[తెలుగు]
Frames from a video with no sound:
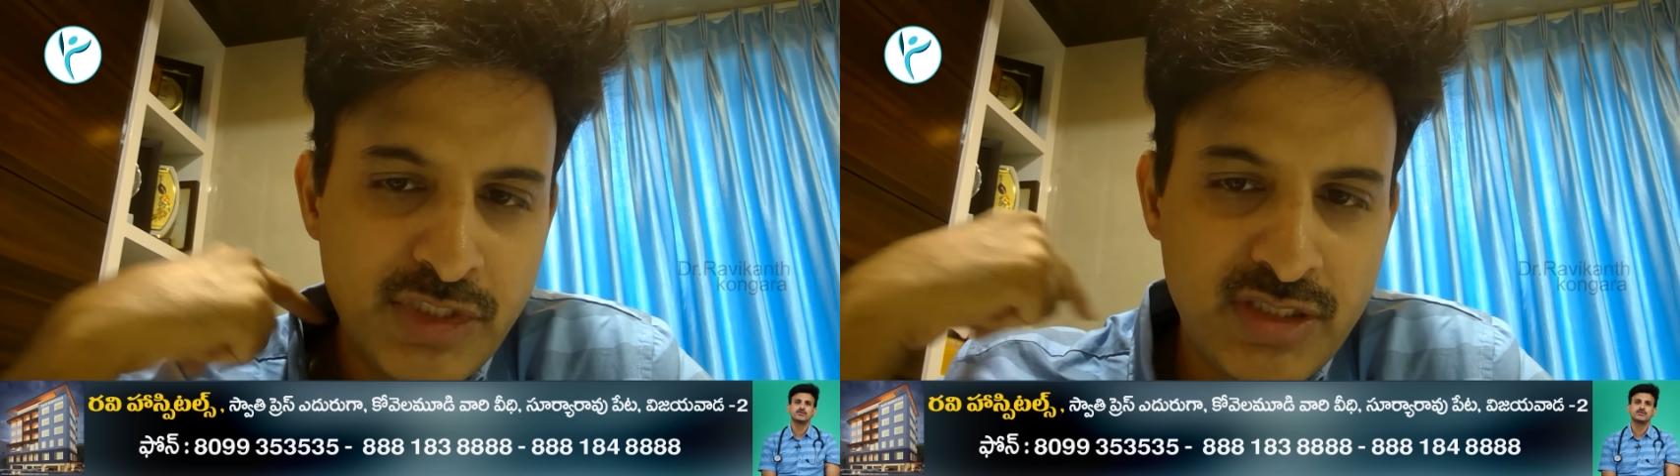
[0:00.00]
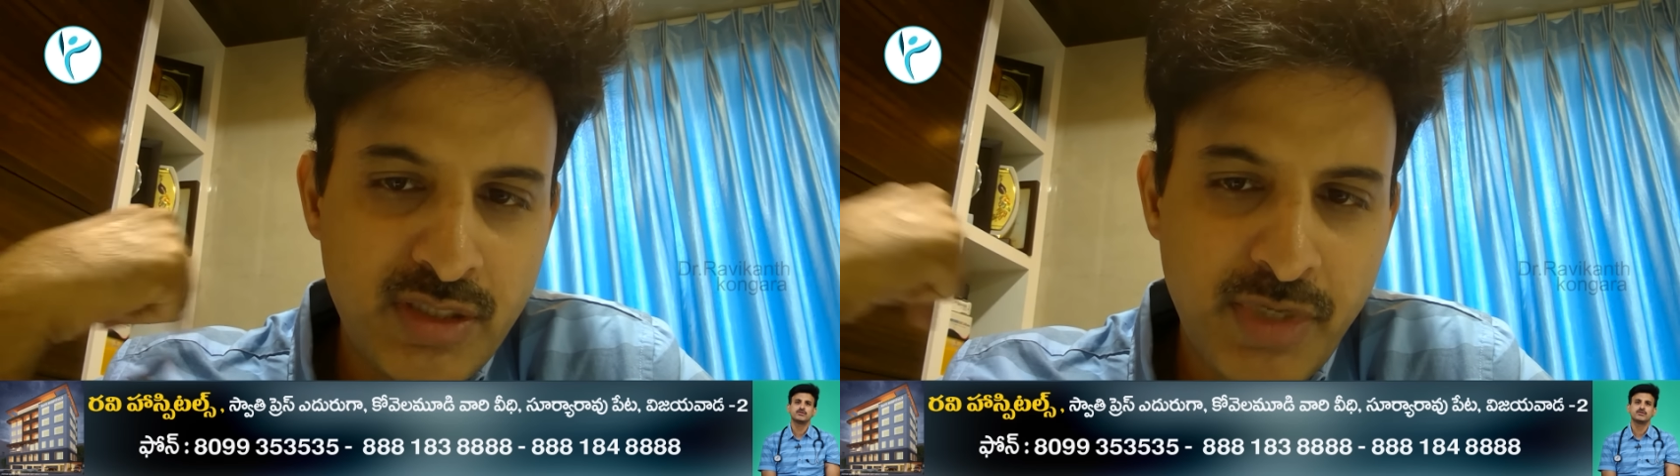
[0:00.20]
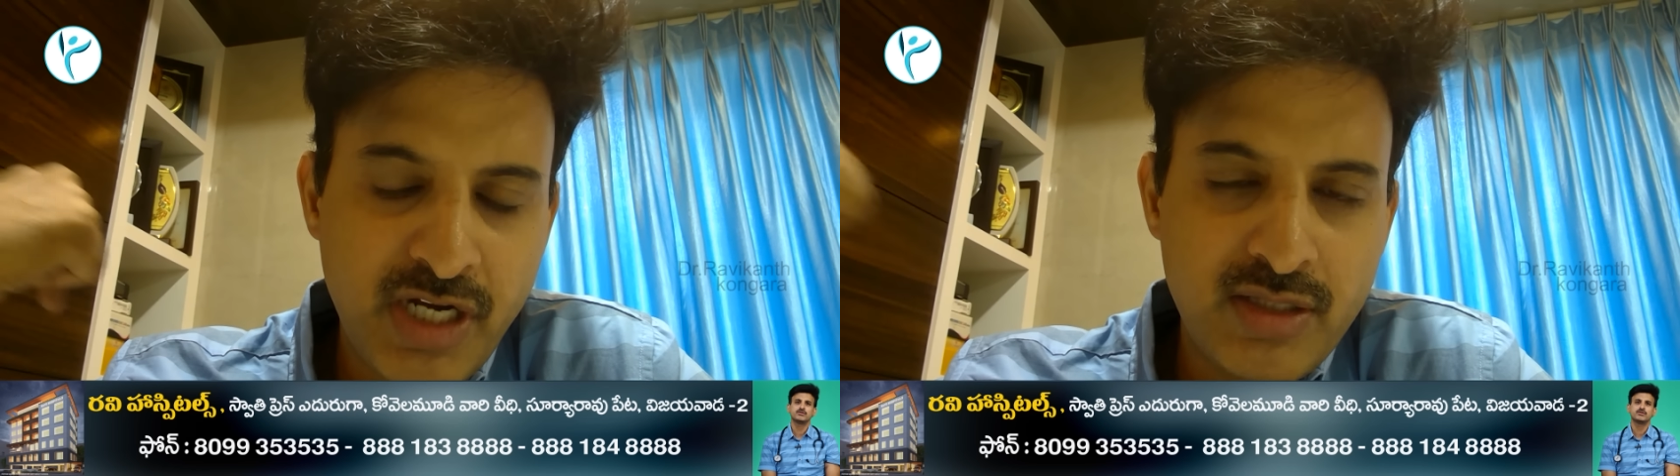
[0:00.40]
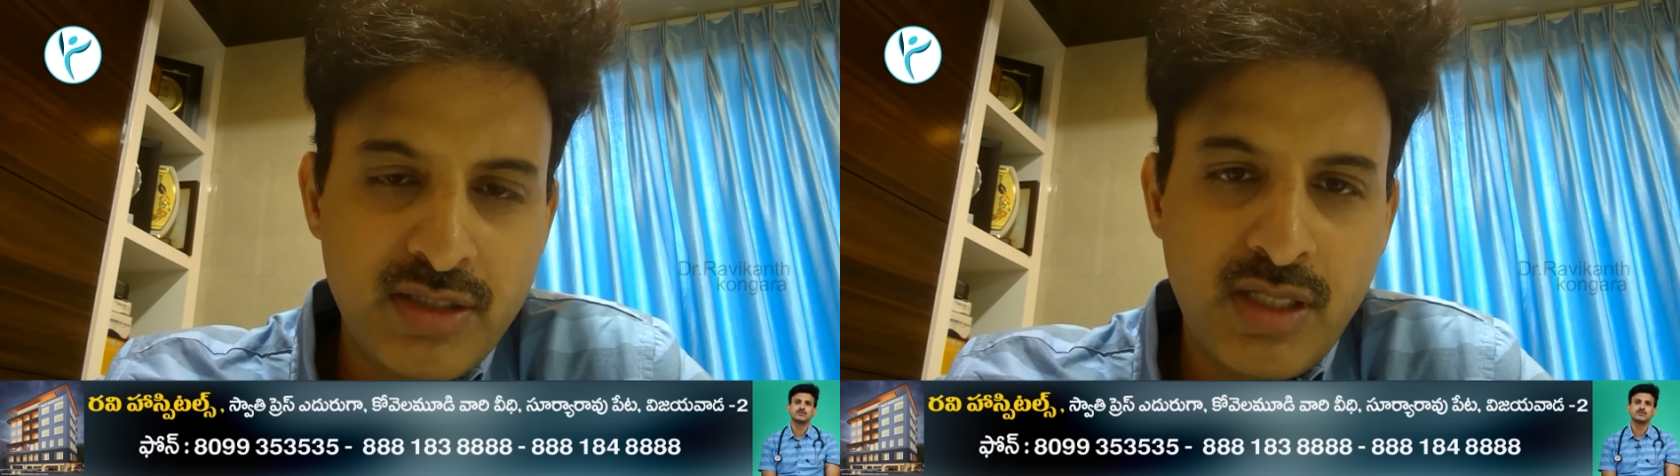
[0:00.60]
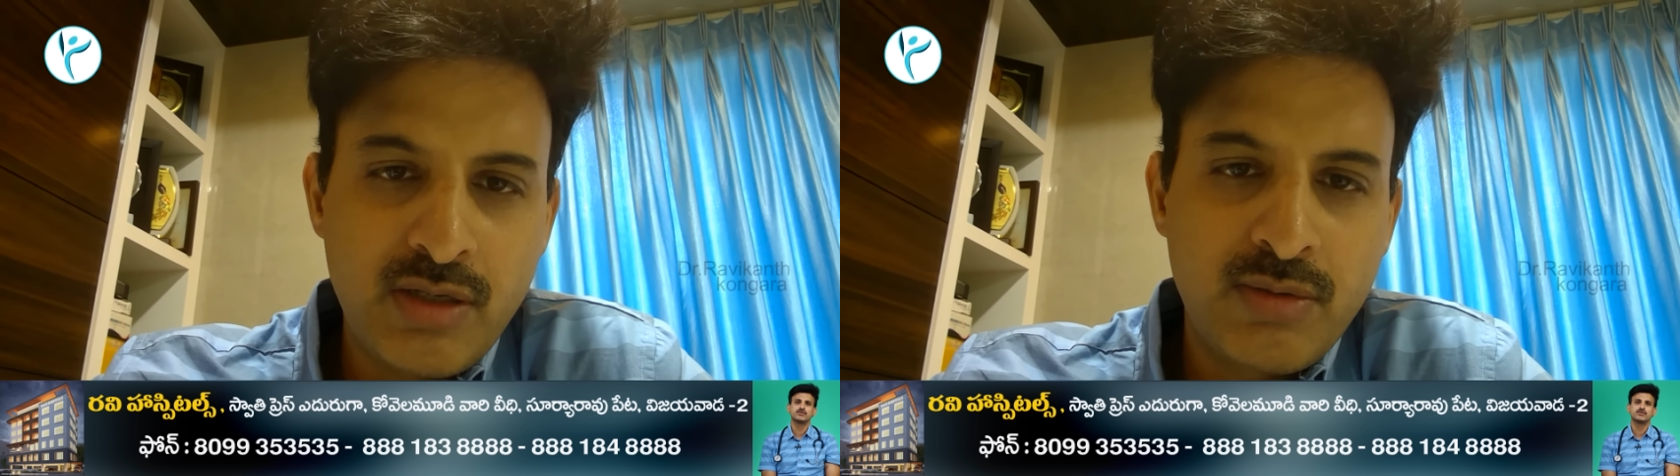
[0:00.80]
చేసే
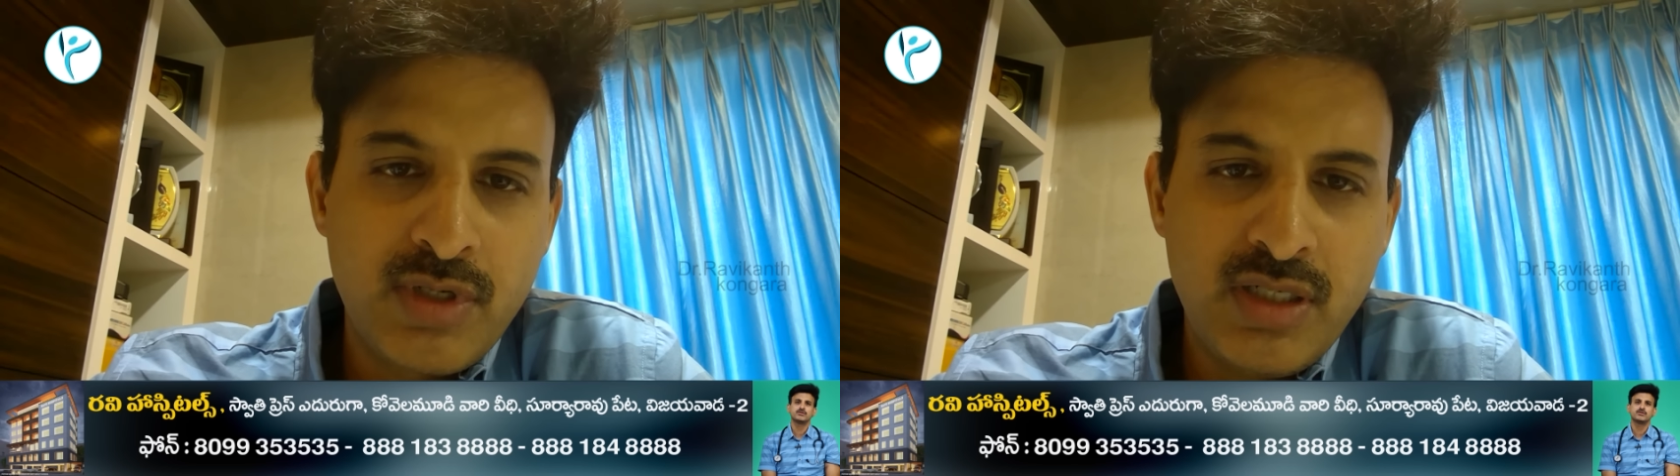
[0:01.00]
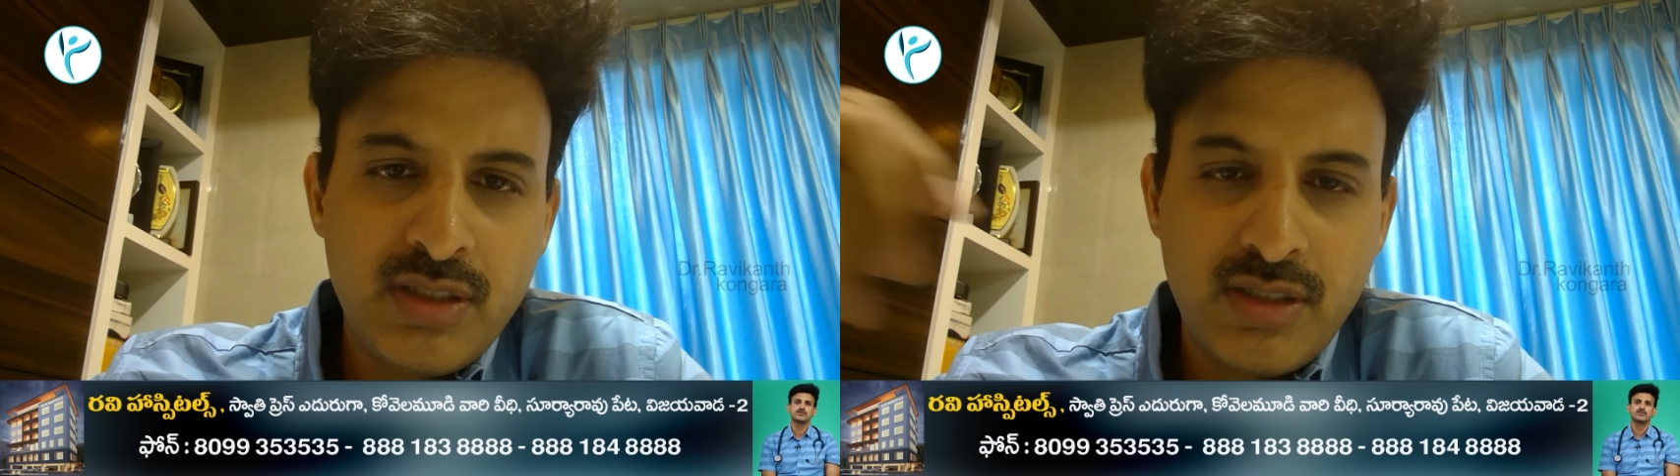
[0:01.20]
పనంతా కూడా